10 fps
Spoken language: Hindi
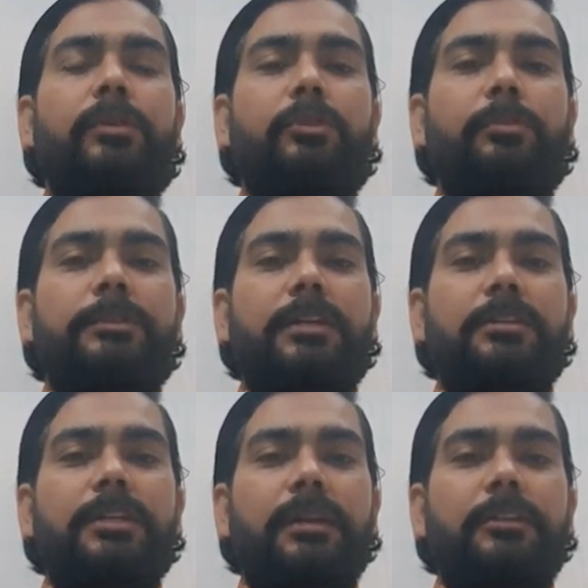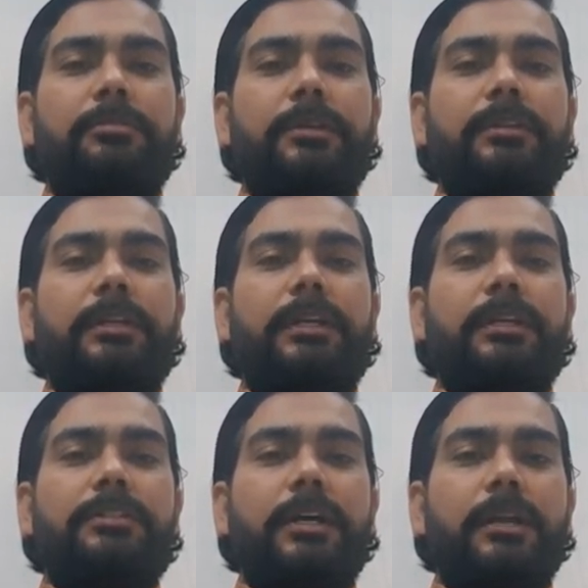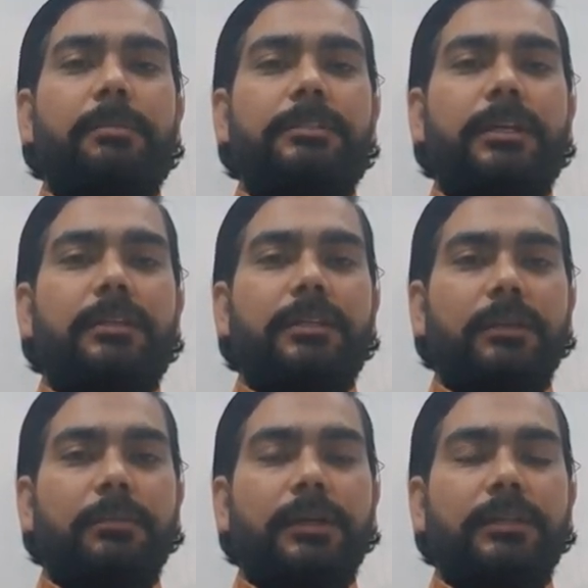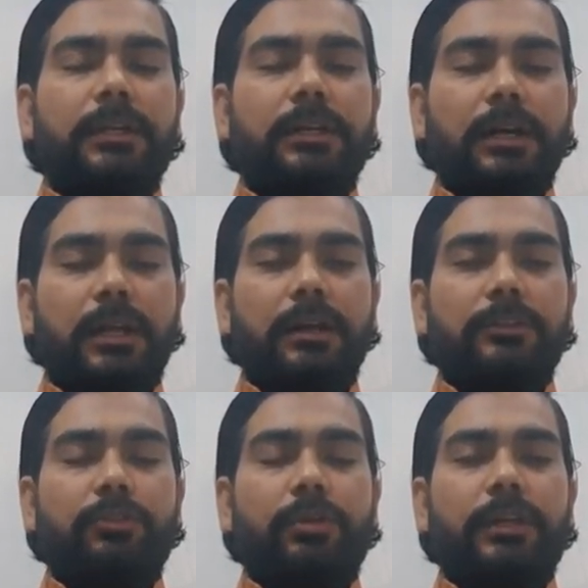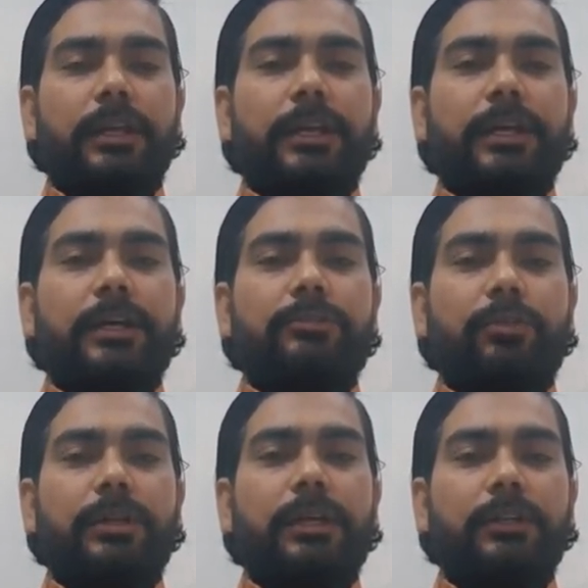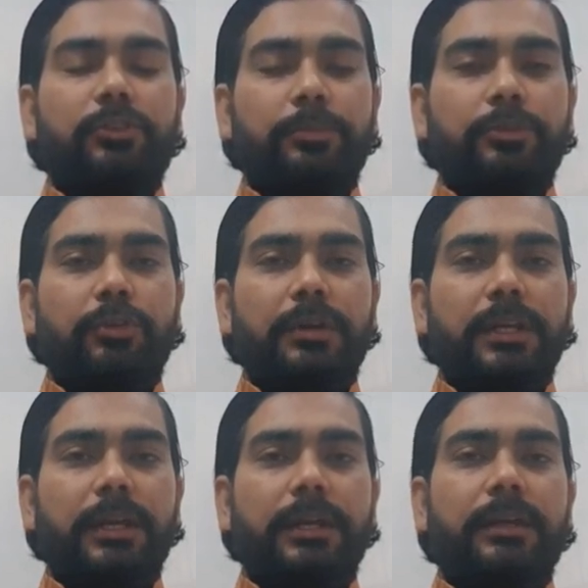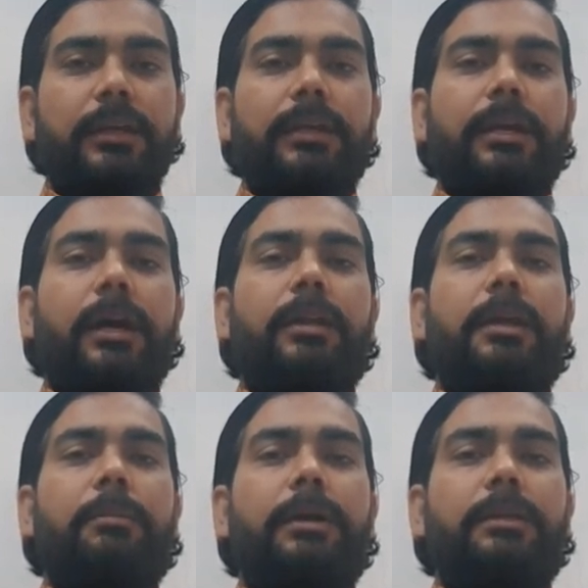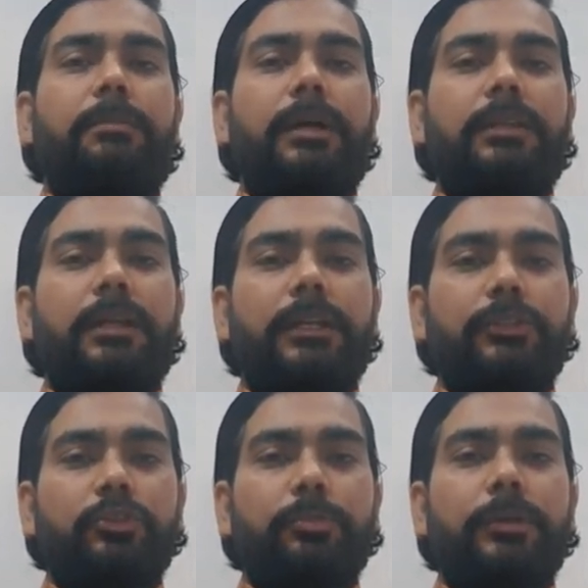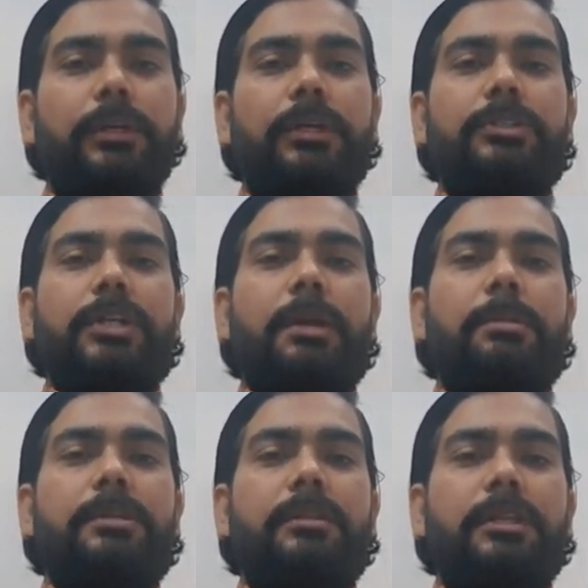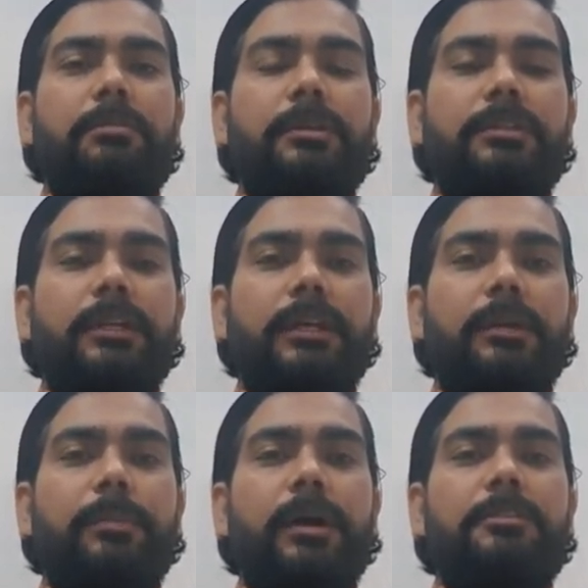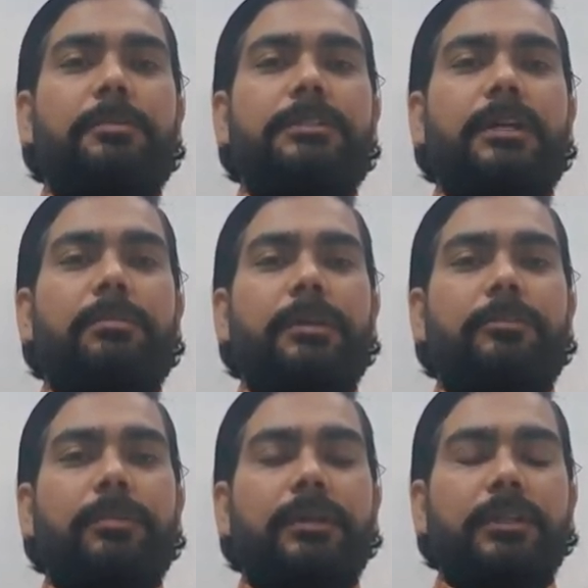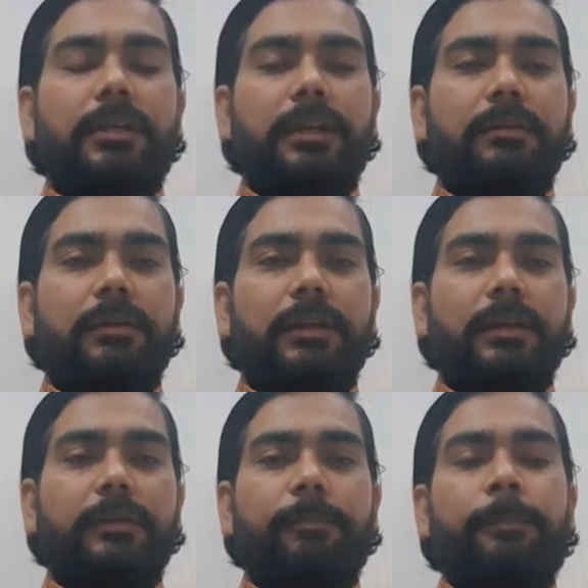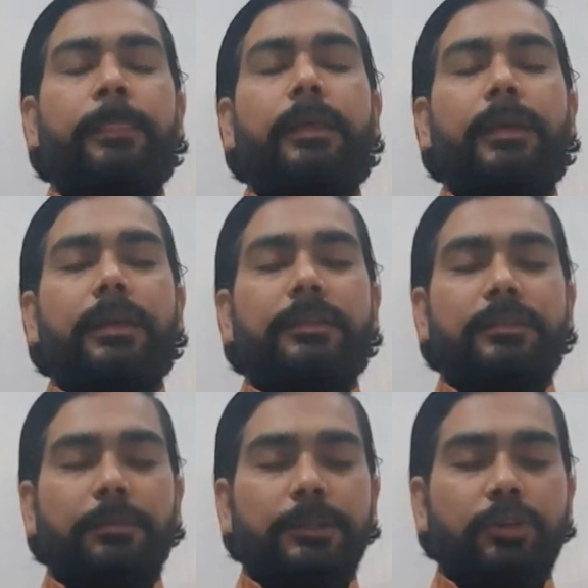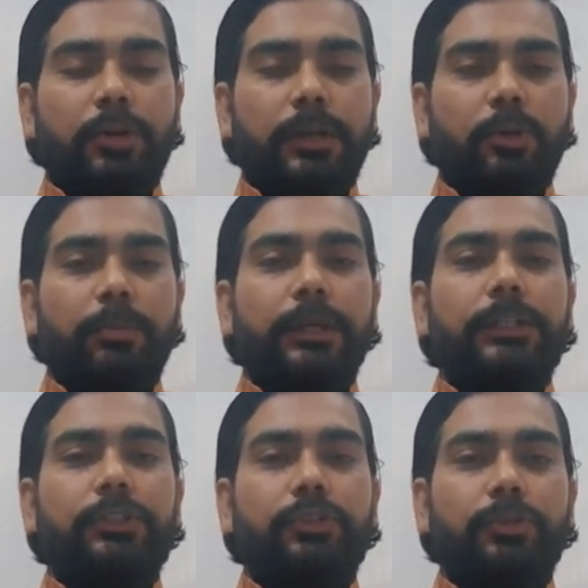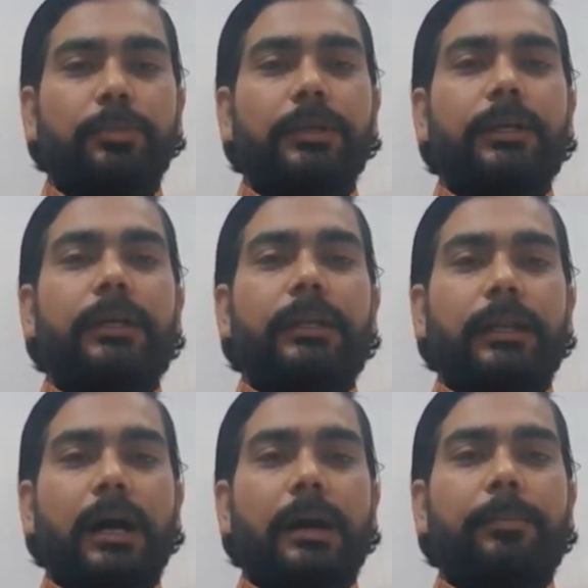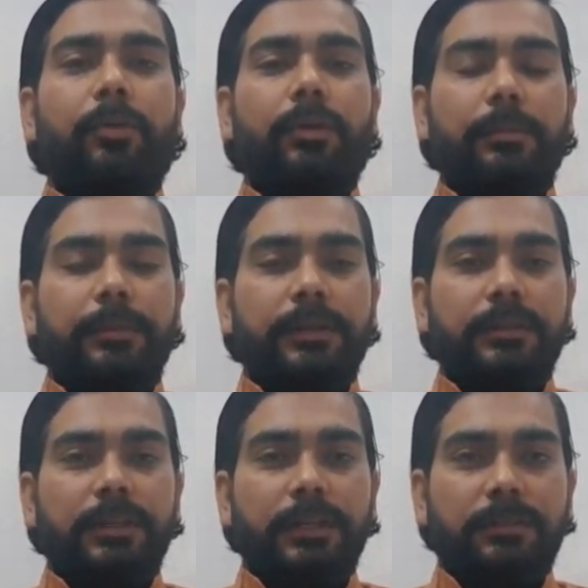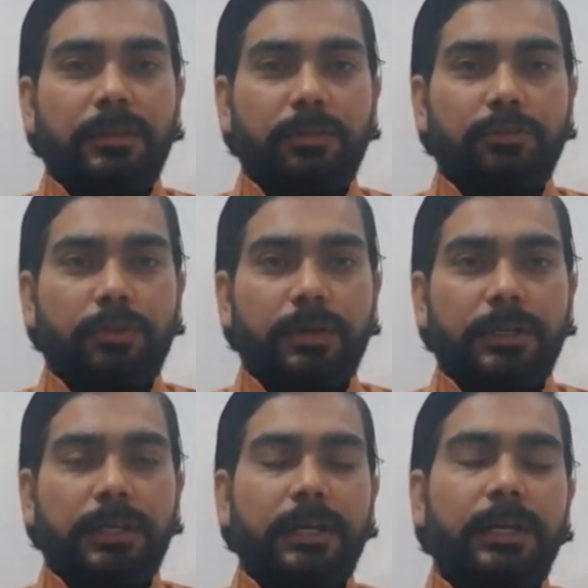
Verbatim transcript: दो बजकर छियालीस मिनट से लेकर चार बजकर तीन मिनट तक काल का चौकड़िया रहेगा जो कि अशुभ चौकड़िया है काल के बाद हम बात करें शुभ चार बजकर तीन मिनट से लेकर पाँच बजकर बीस मिनट तक रहने वाला है इन सभी चौगड़ियों में शुभ लाभ और अमृत ये तीनों चौगड़िए